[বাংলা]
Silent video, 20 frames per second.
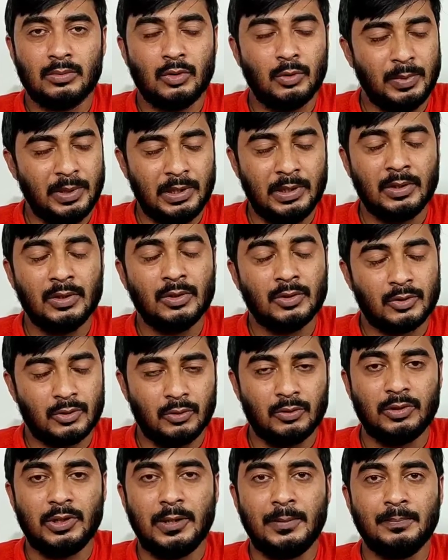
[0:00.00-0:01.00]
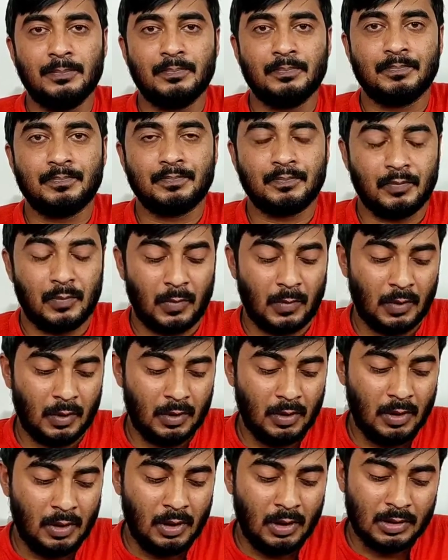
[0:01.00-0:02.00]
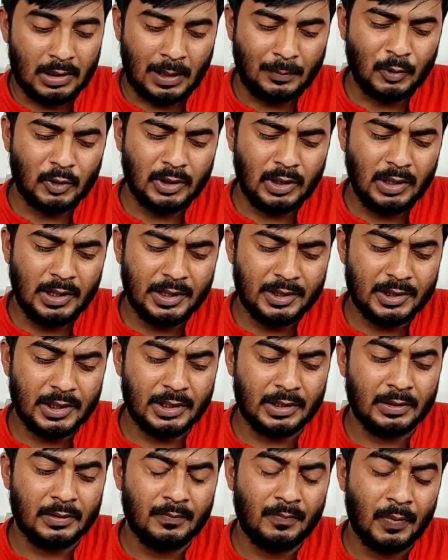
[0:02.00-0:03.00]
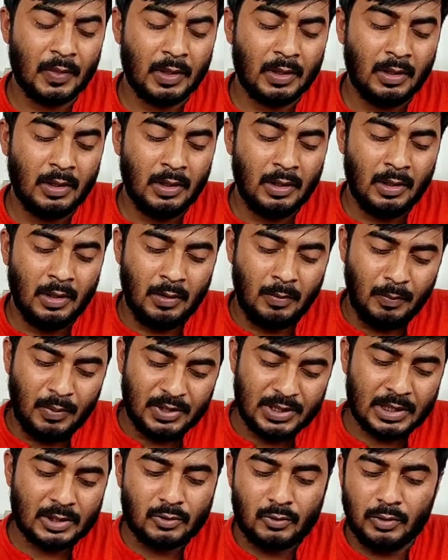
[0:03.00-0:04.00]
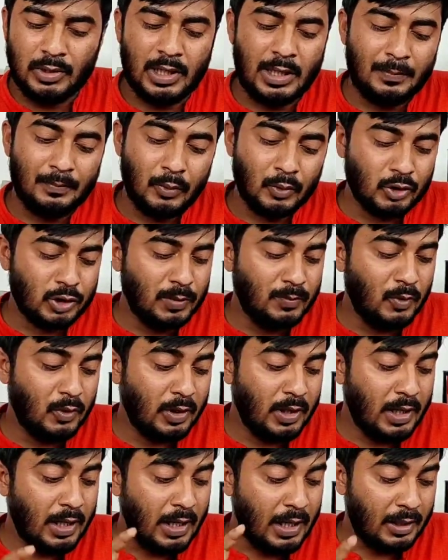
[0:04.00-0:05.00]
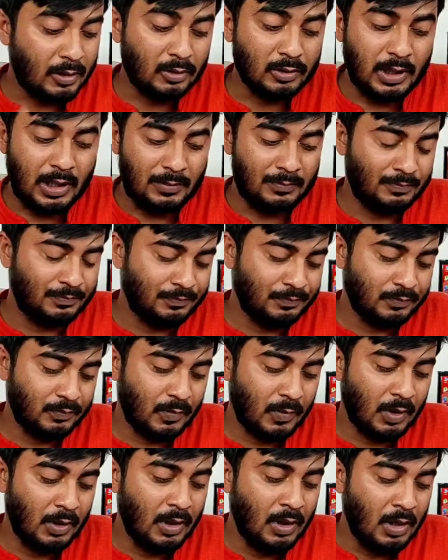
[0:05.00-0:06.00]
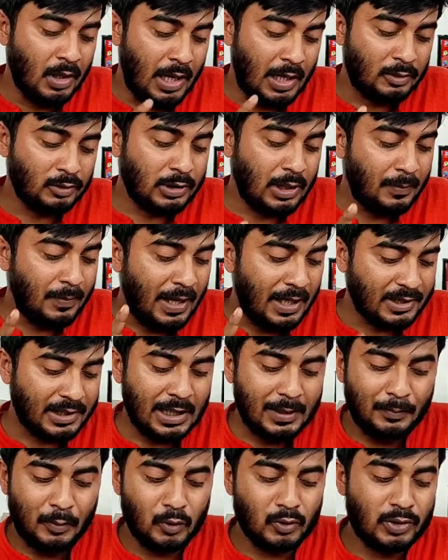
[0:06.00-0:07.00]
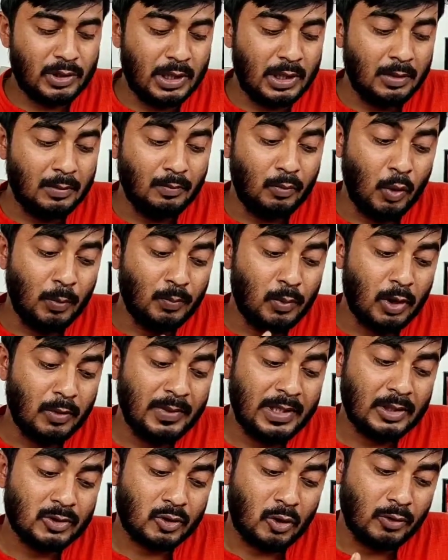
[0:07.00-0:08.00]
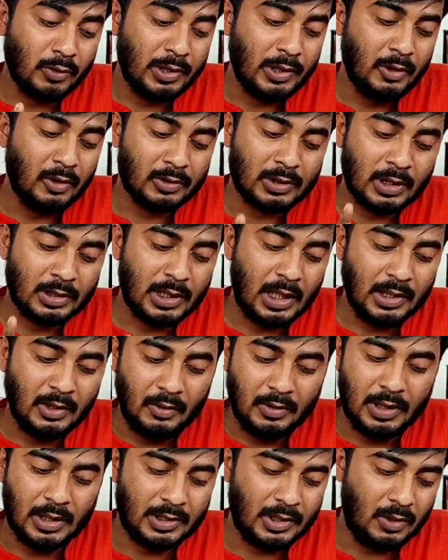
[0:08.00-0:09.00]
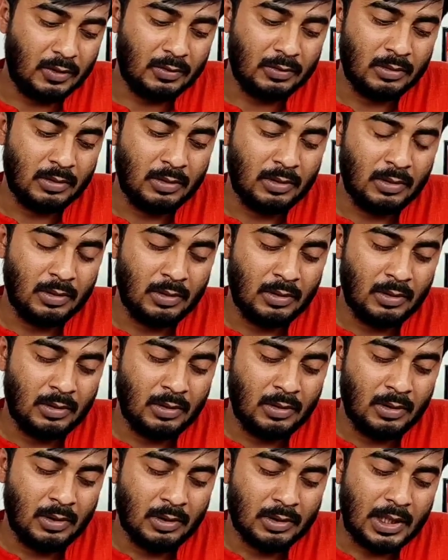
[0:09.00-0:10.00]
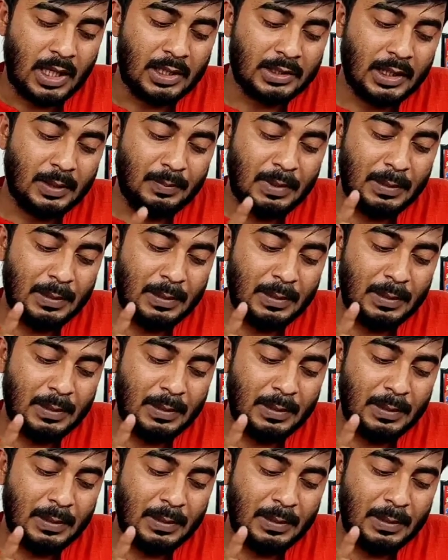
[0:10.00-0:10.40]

খুবই সত্যি তারপরে তিনি লিখছেন বিশেষ করিয়া পশ্চিমবঙ্গে একদা একদা ভাষার প্রশ্নে বৈপ্লবিক সংকীর্ণতা জারি হইয়াছিল তাহাদের